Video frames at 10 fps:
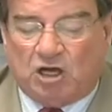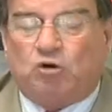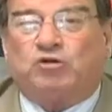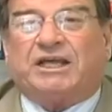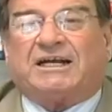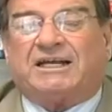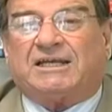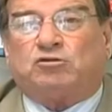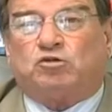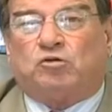O
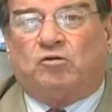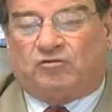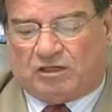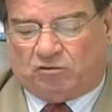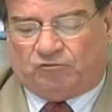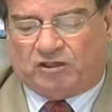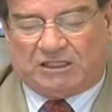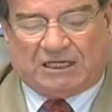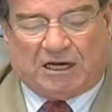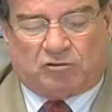decreto do governo
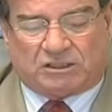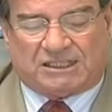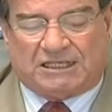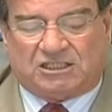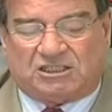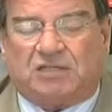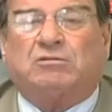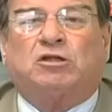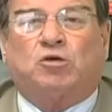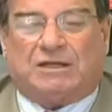federal
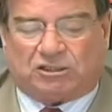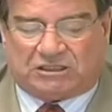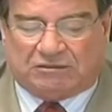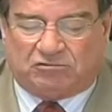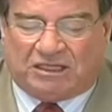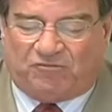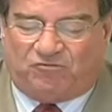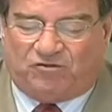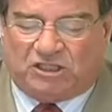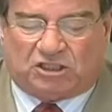realizando a doação de
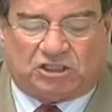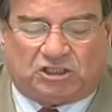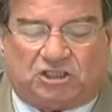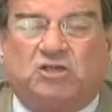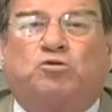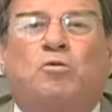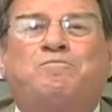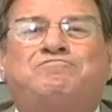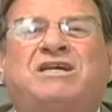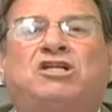25
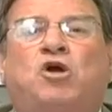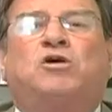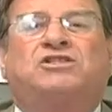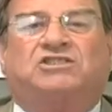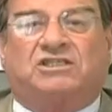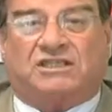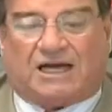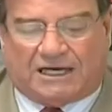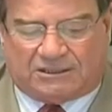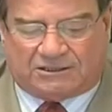milhões de
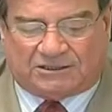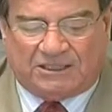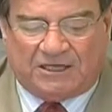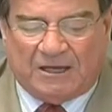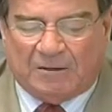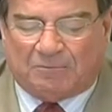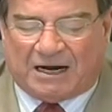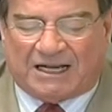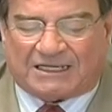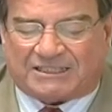reais
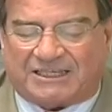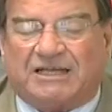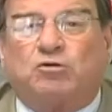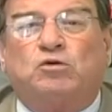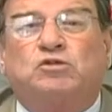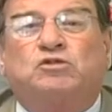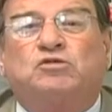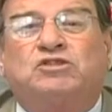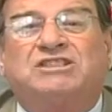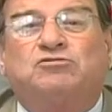para a
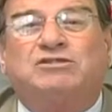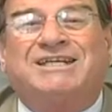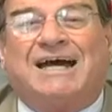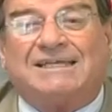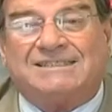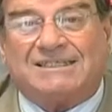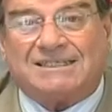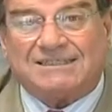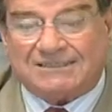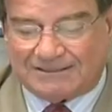reconstrução de Gaza.